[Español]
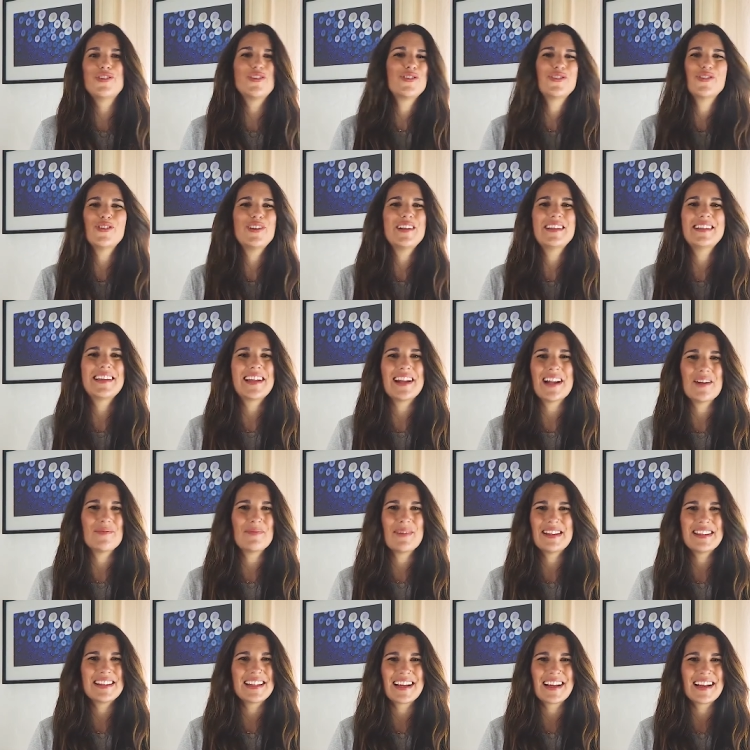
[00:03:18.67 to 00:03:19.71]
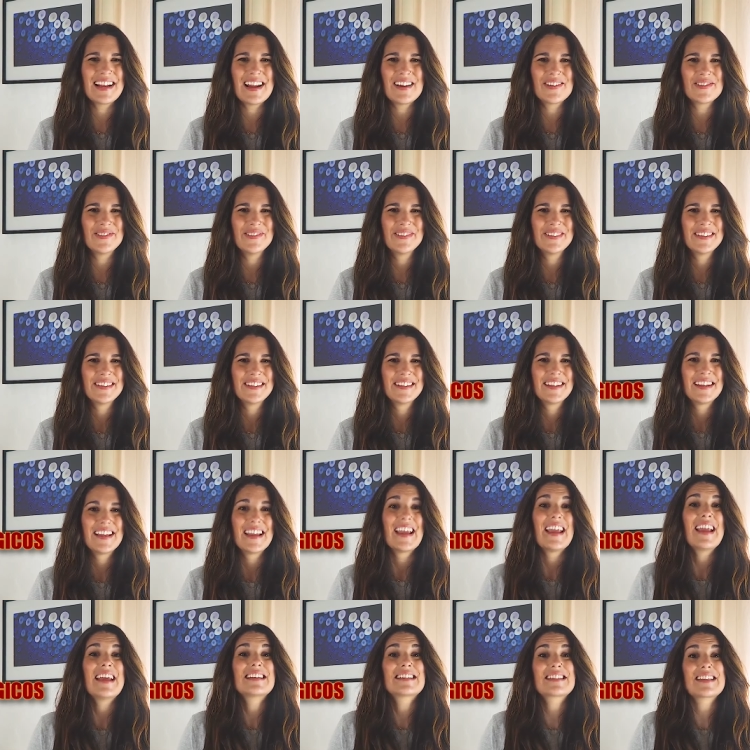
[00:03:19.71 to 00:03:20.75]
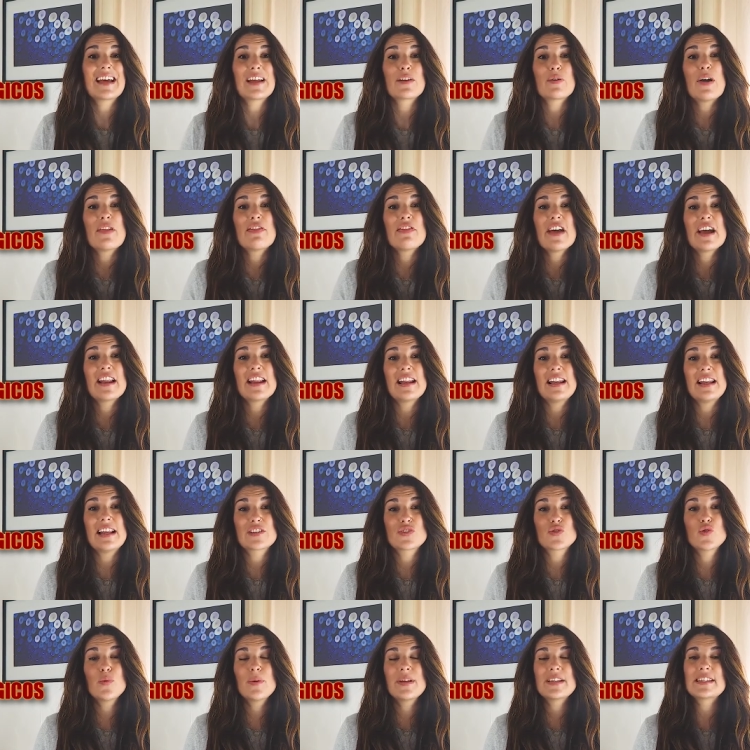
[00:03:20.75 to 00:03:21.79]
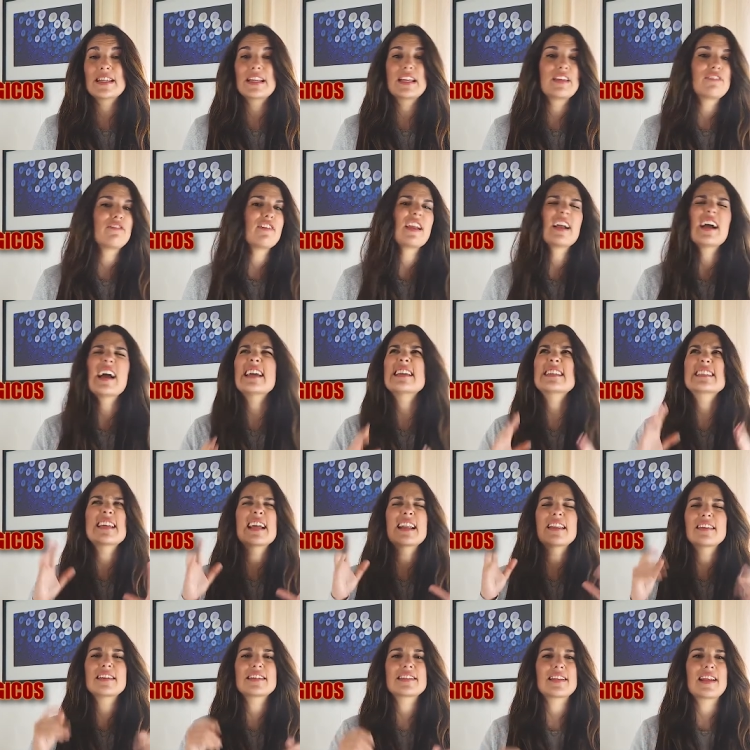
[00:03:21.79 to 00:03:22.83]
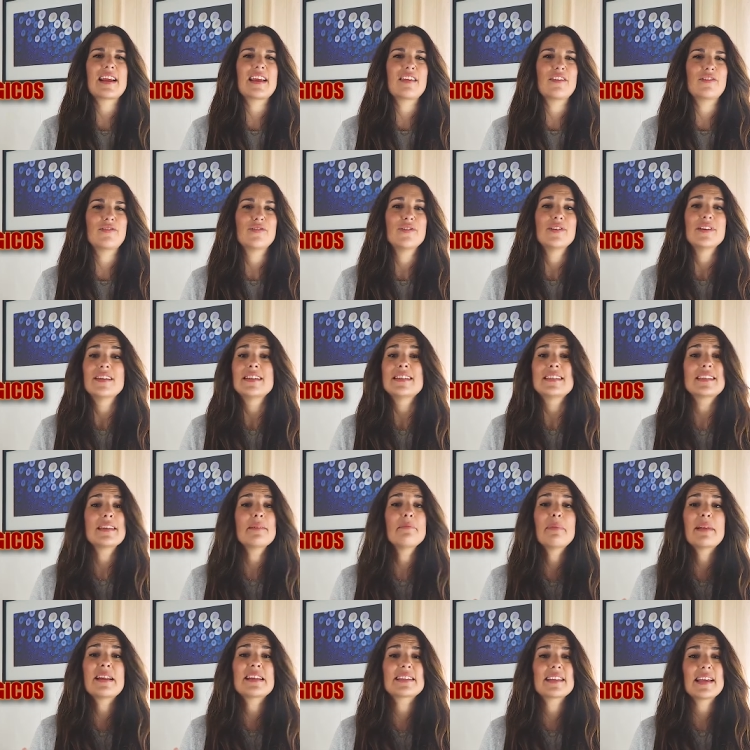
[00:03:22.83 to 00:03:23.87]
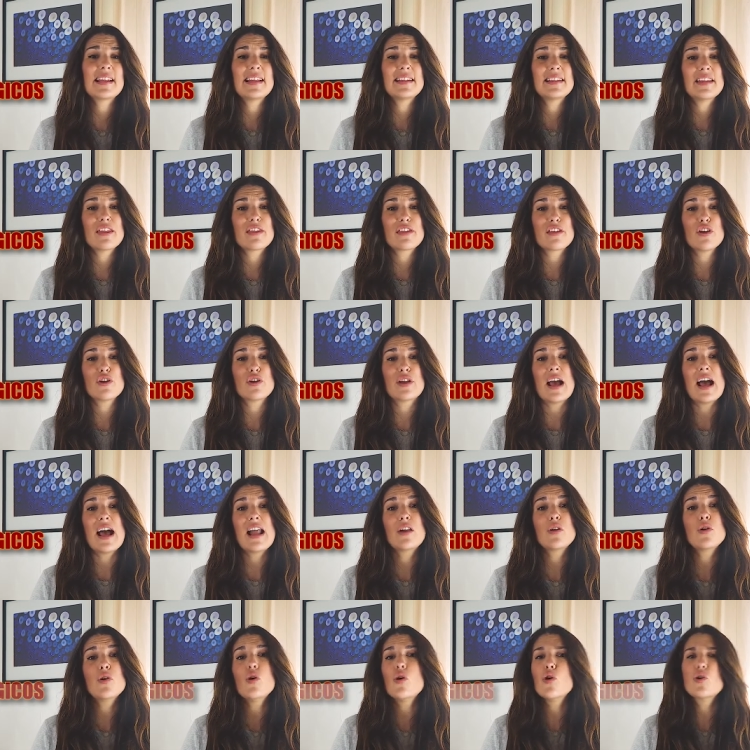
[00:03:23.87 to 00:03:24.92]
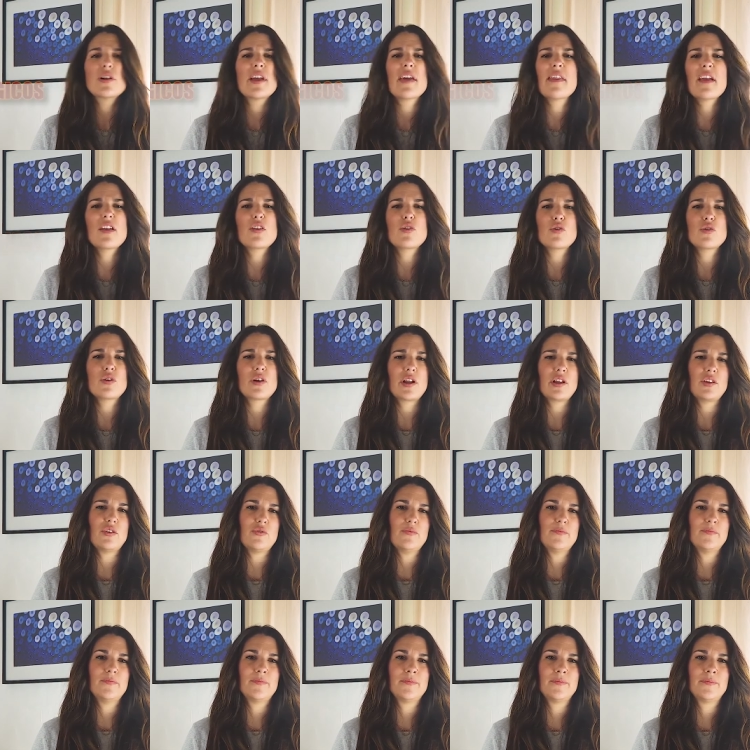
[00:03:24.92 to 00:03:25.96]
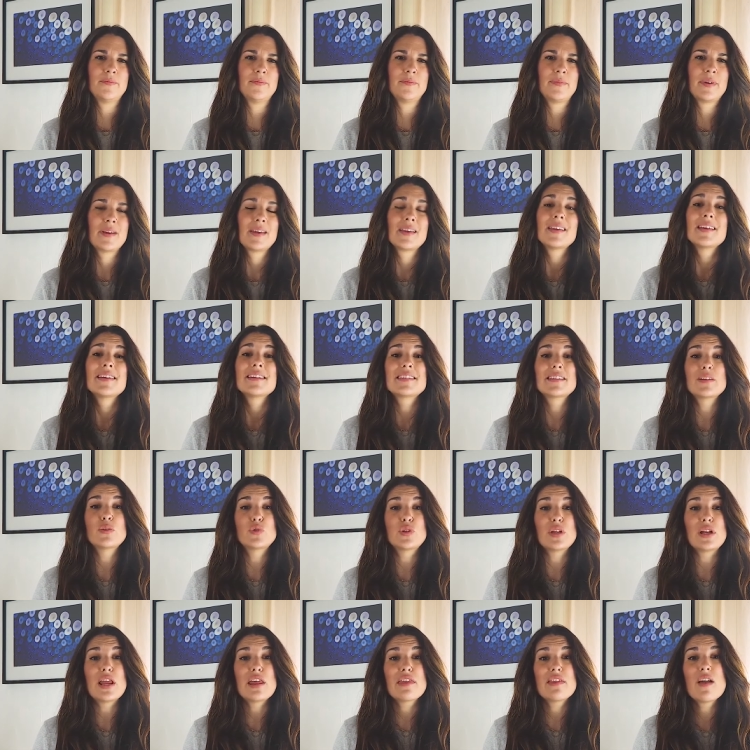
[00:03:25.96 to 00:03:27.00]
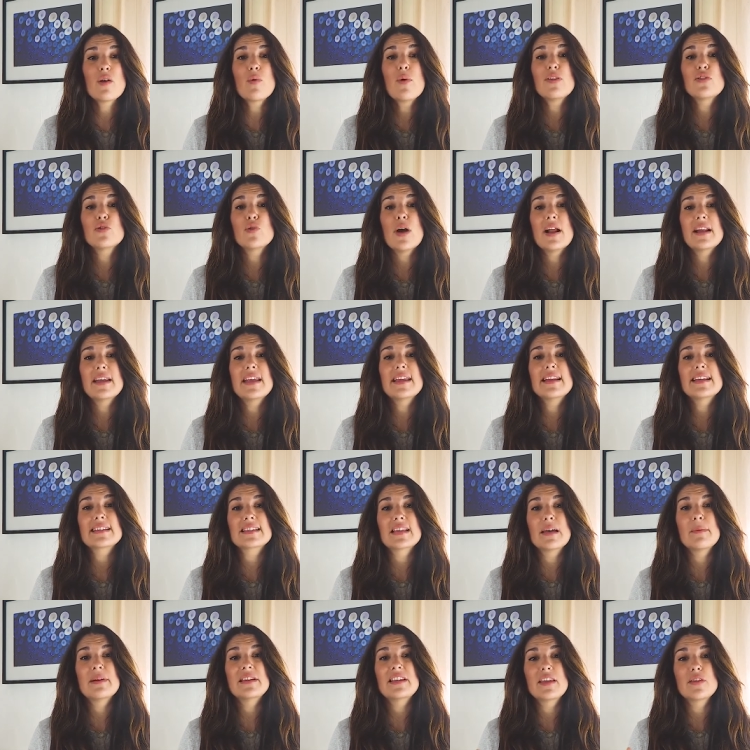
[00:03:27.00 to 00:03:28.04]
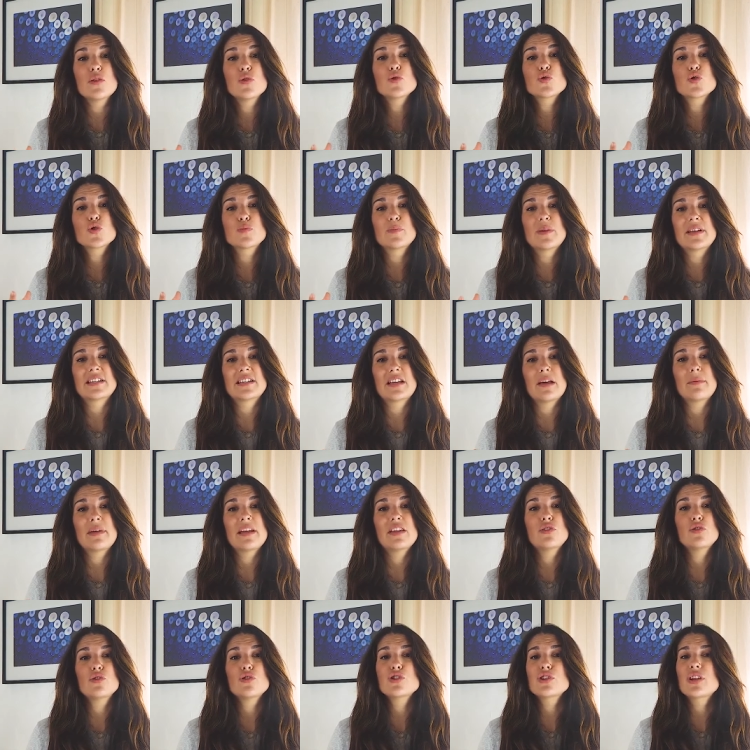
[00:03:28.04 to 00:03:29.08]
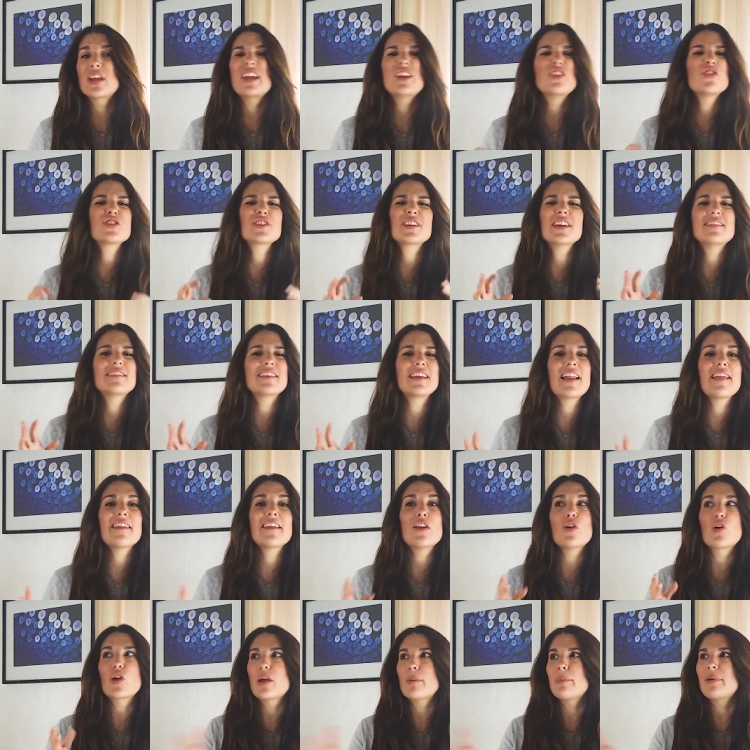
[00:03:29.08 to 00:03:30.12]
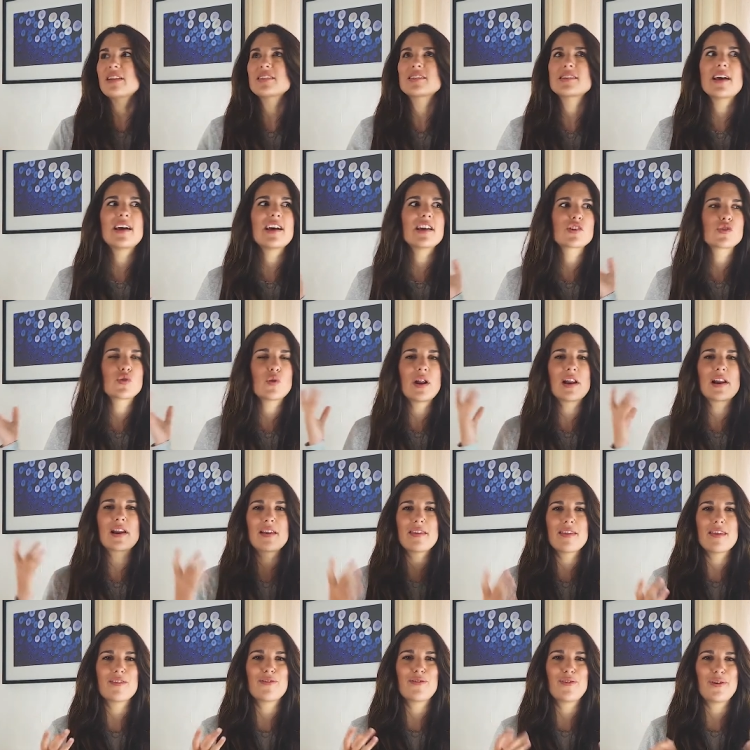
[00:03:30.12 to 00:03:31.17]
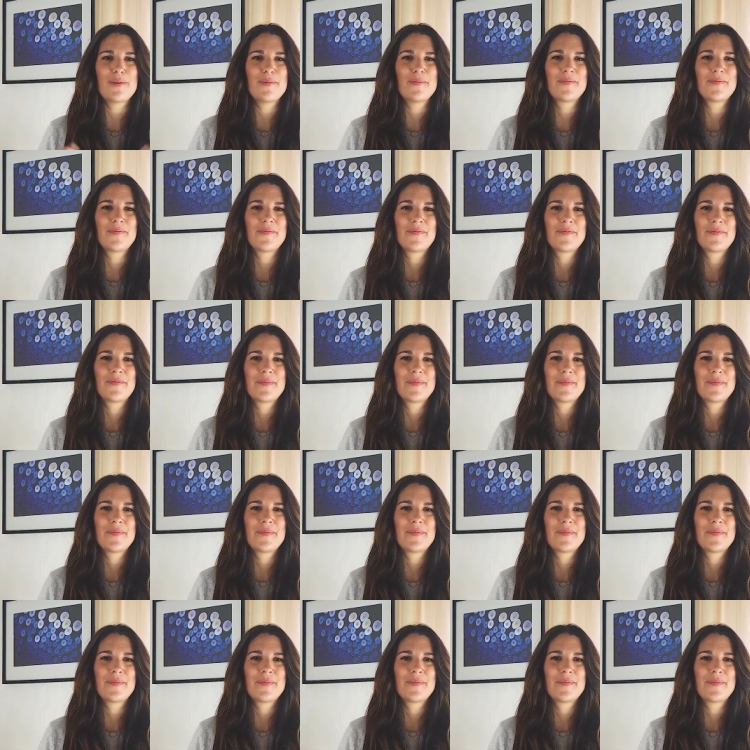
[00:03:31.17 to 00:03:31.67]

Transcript: No, no literalmente, claro. Estar o andar en las nubes significa estar distraído, sin prestar atención a algo o nada en concreto. Se utiliza cuando alguien está metido en sus pensamientos y no se entera de lo que pasa a su alrededor.